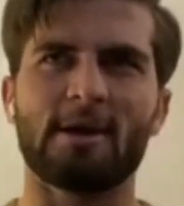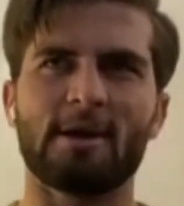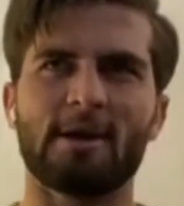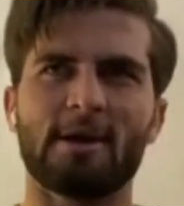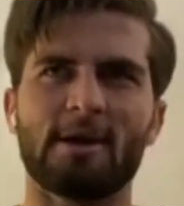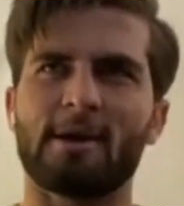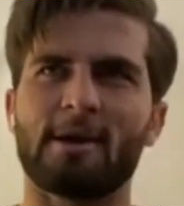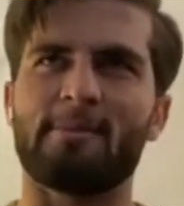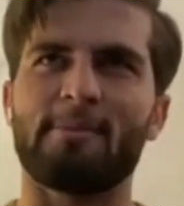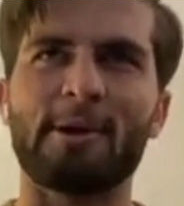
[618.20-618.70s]

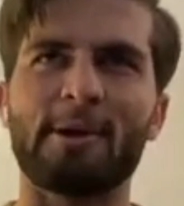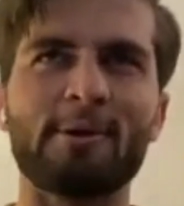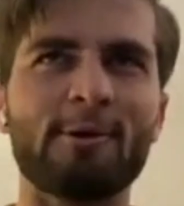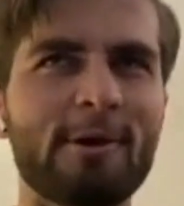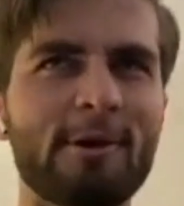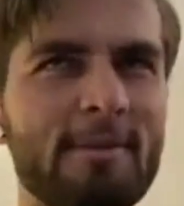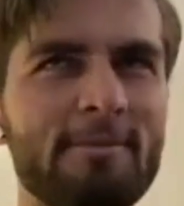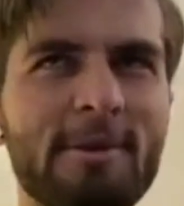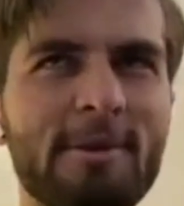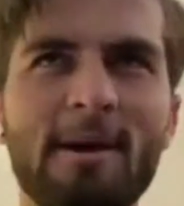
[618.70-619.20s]
बिल्कुल
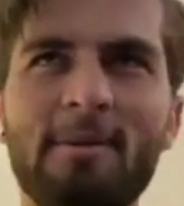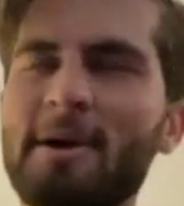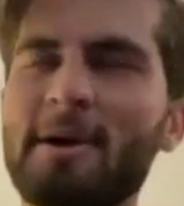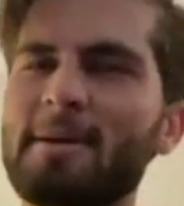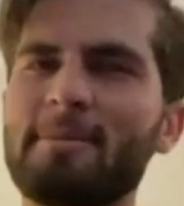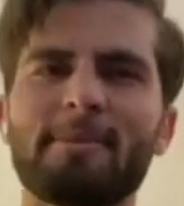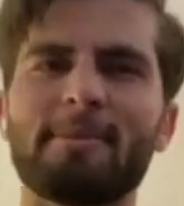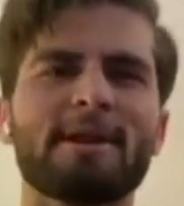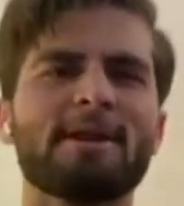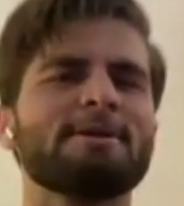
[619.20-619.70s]
अभी हमारे
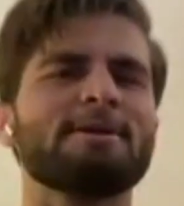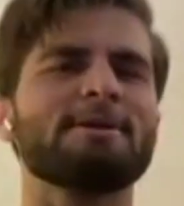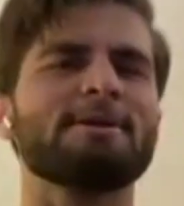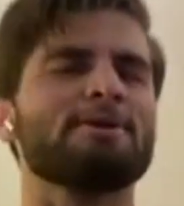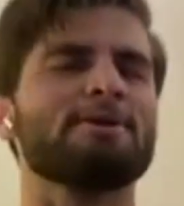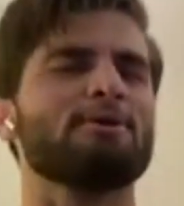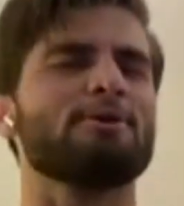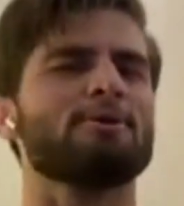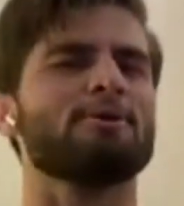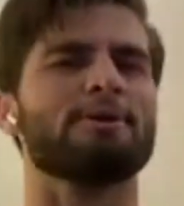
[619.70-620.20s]
मेरी
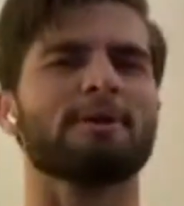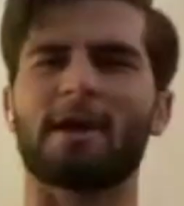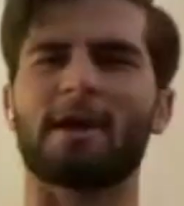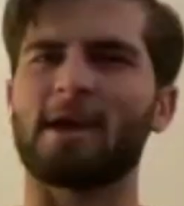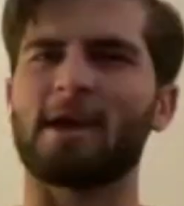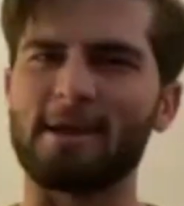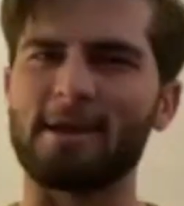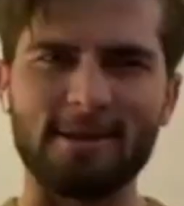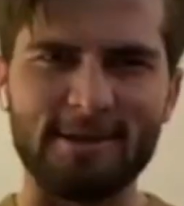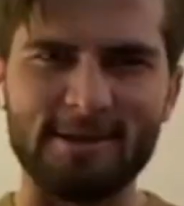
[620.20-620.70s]
ज़रूरत है ही
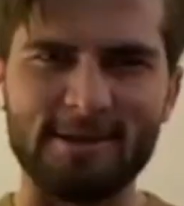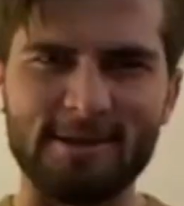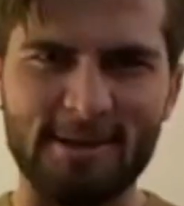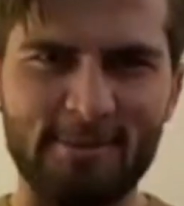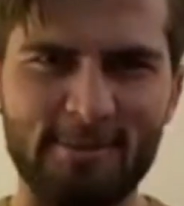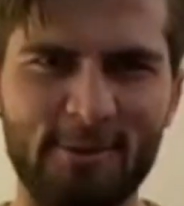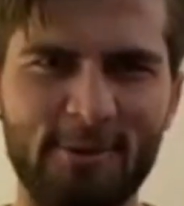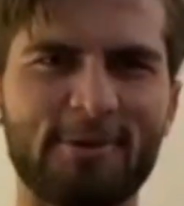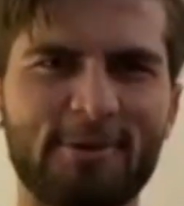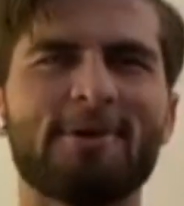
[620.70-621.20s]
नहीं टीम
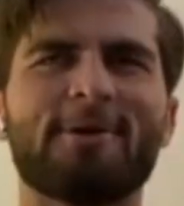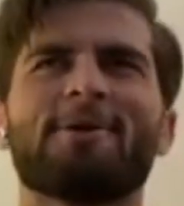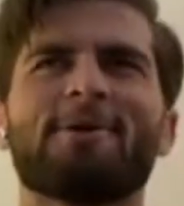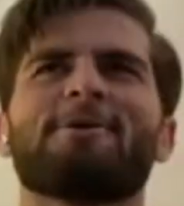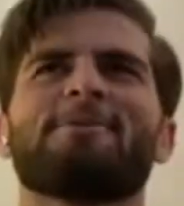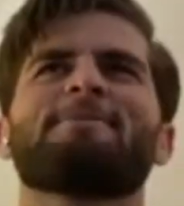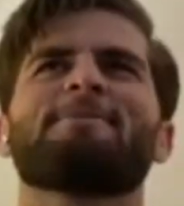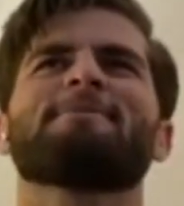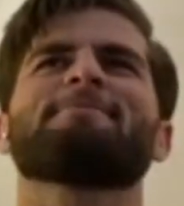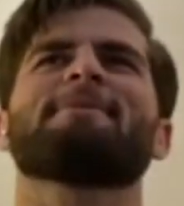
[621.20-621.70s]
को और
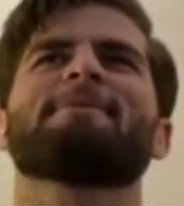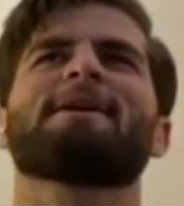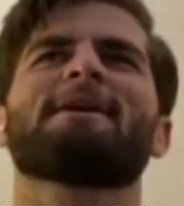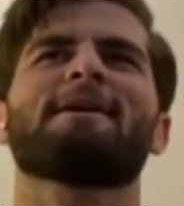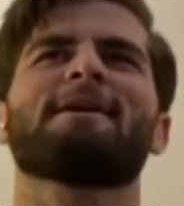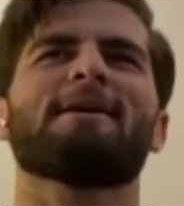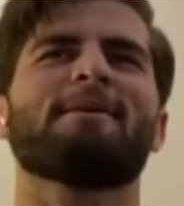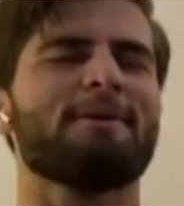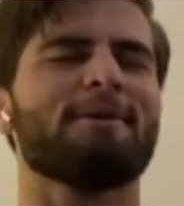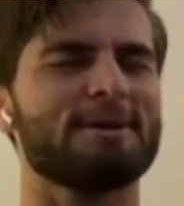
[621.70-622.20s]
मैं
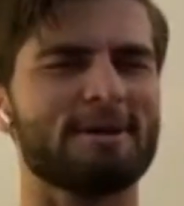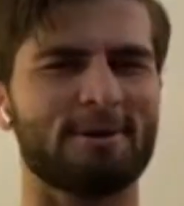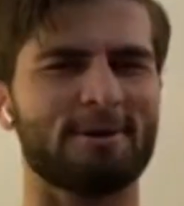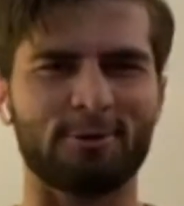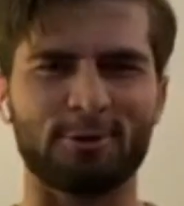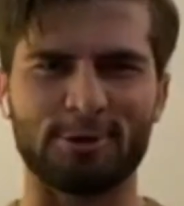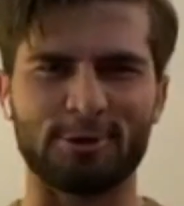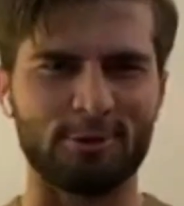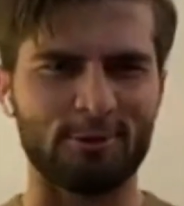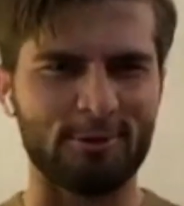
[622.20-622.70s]
हमेशा
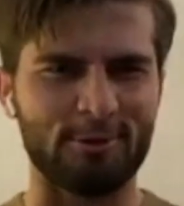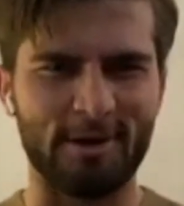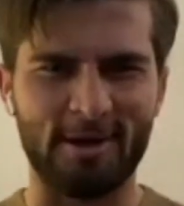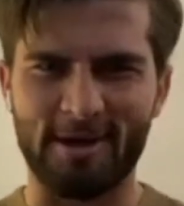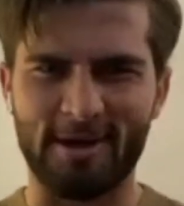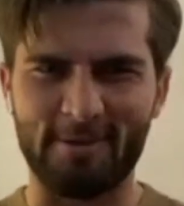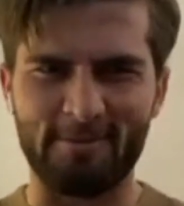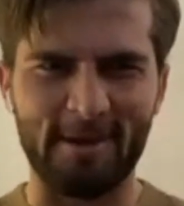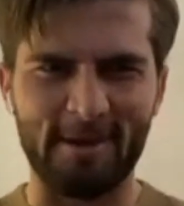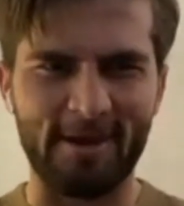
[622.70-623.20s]
खुश
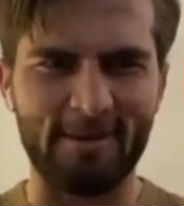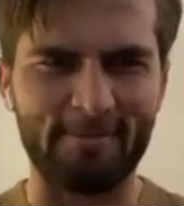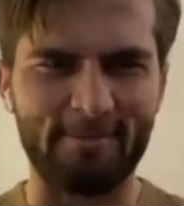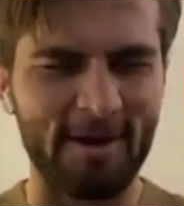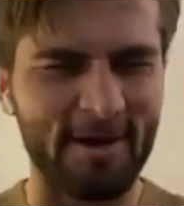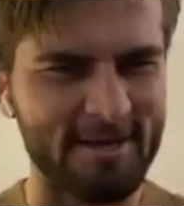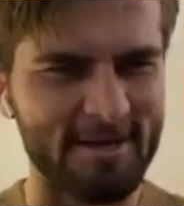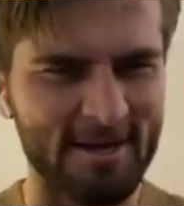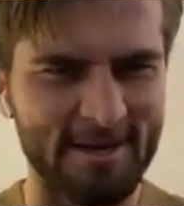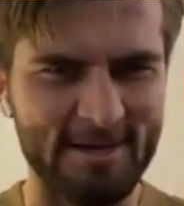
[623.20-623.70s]
रहूंगा कि मैं
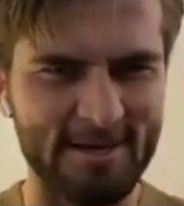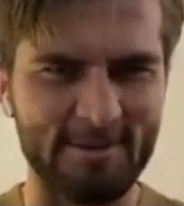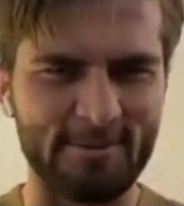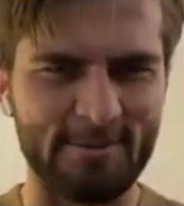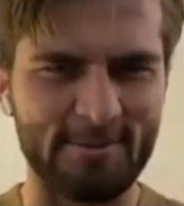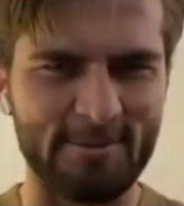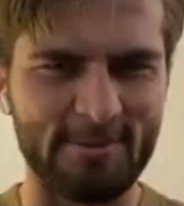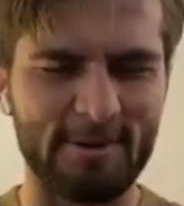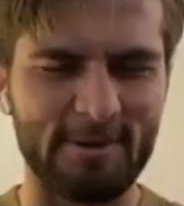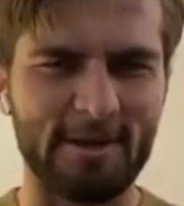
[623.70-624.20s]
पाकिस्तान
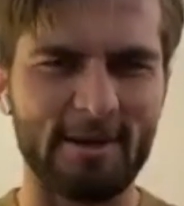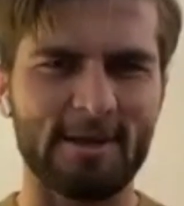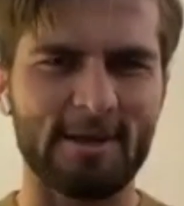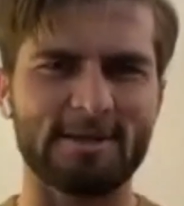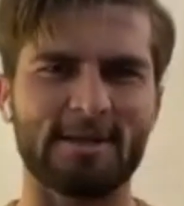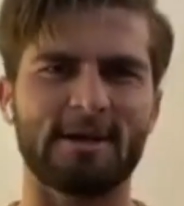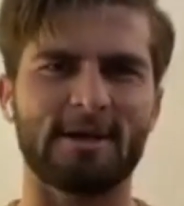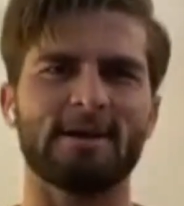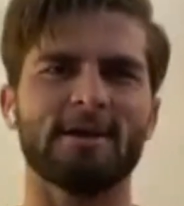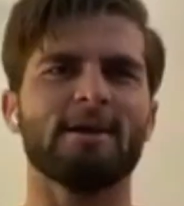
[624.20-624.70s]
टीम के लिए
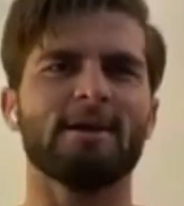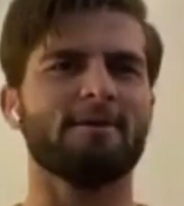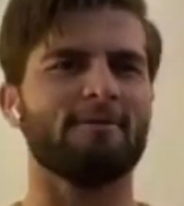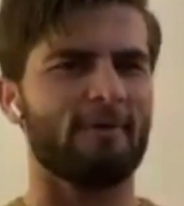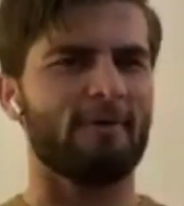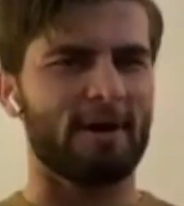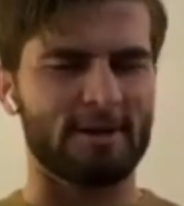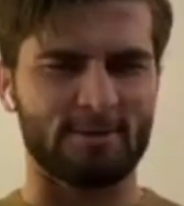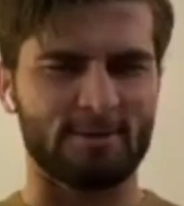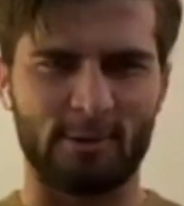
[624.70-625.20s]

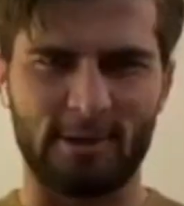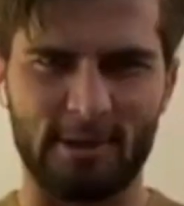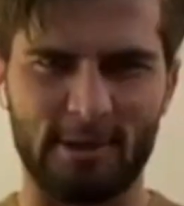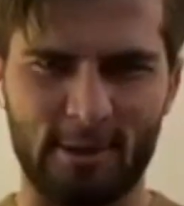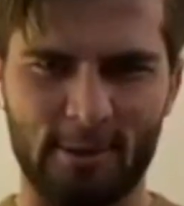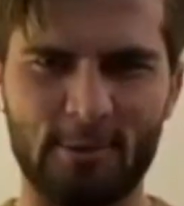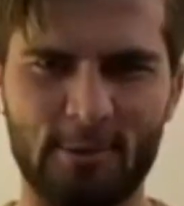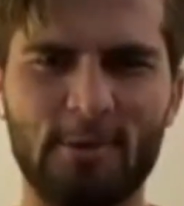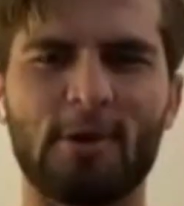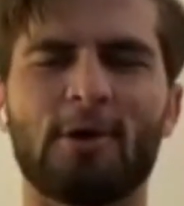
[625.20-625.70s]
फास्ट बॉलर
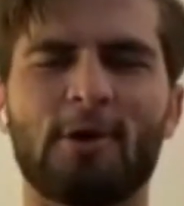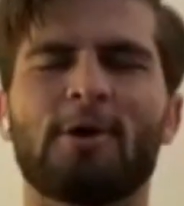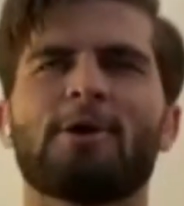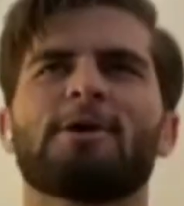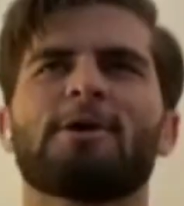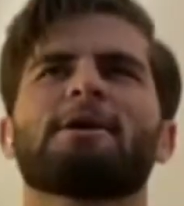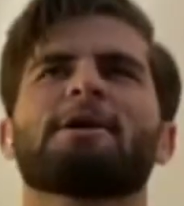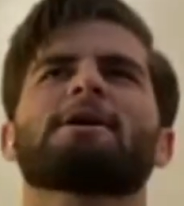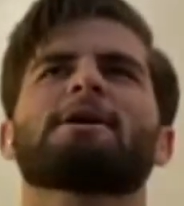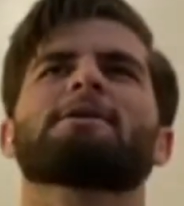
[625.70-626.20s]
रहूँ
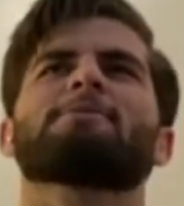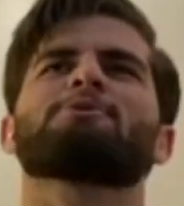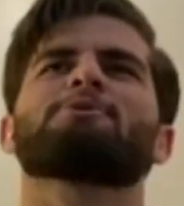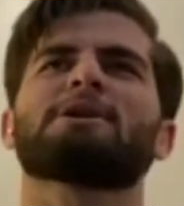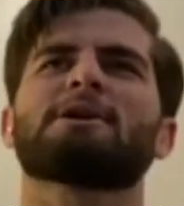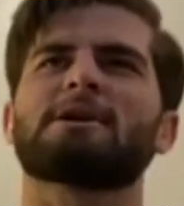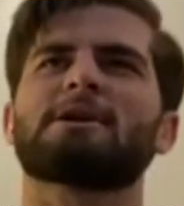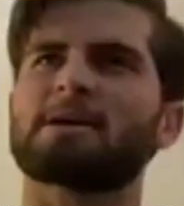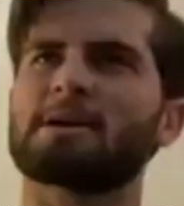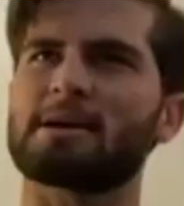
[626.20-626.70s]
और अगर
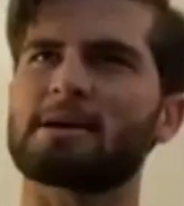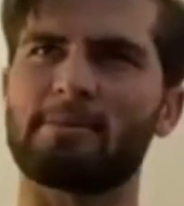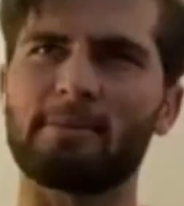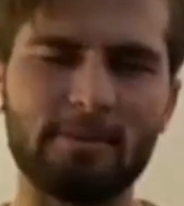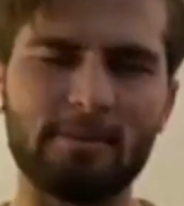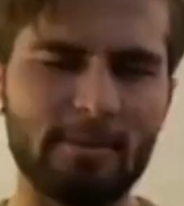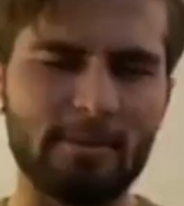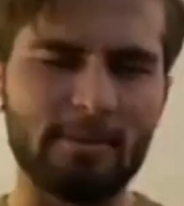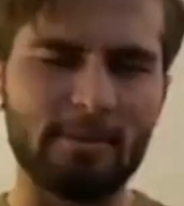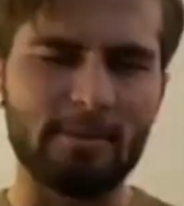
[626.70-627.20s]
मुझे
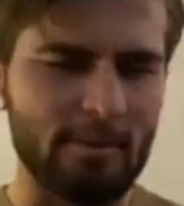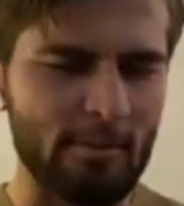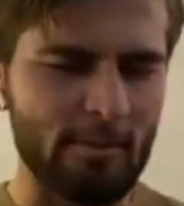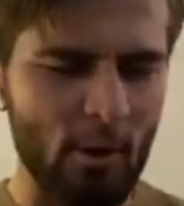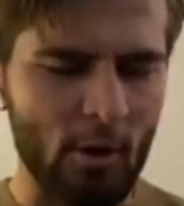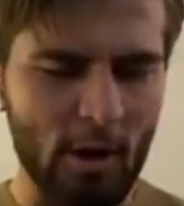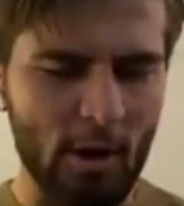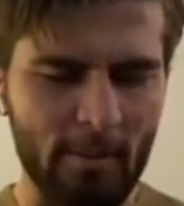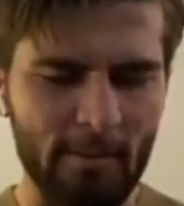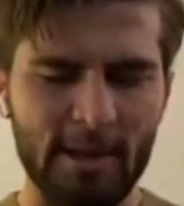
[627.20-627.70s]
कभी भी
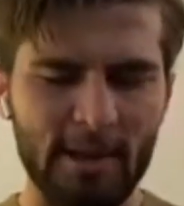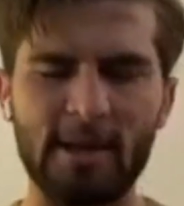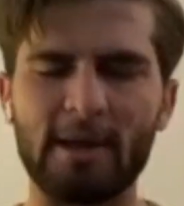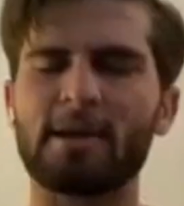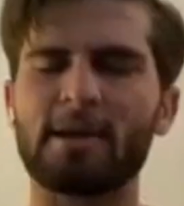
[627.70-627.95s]
मौका मिले